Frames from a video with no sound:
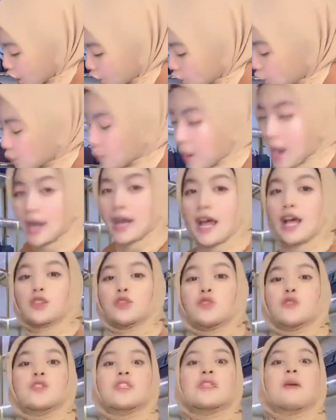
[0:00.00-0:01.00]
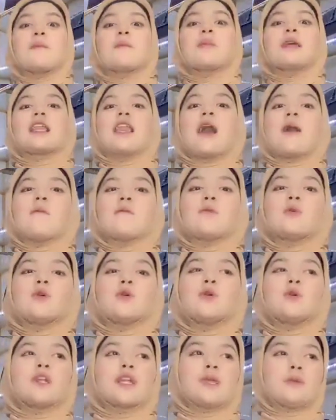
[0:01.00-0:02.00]
dua ratus sembilan
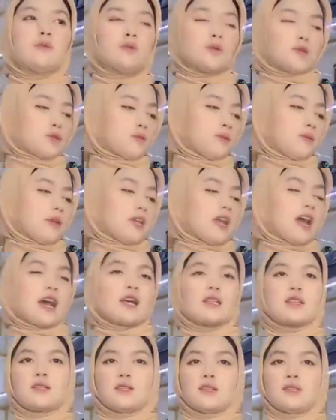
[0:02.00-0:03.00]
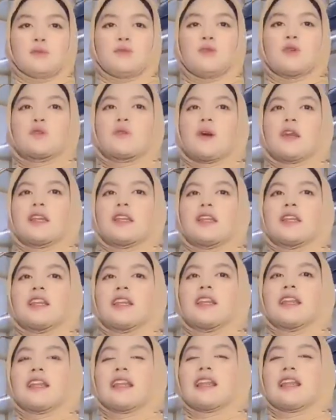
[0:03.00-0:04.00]
puluh ribu rupiah tuh buruan
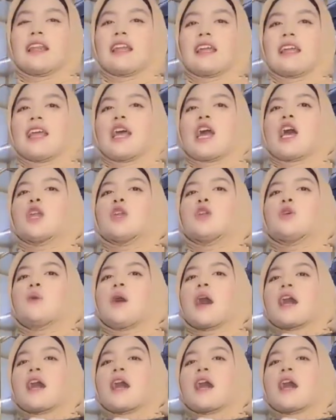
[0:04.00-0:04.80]
dua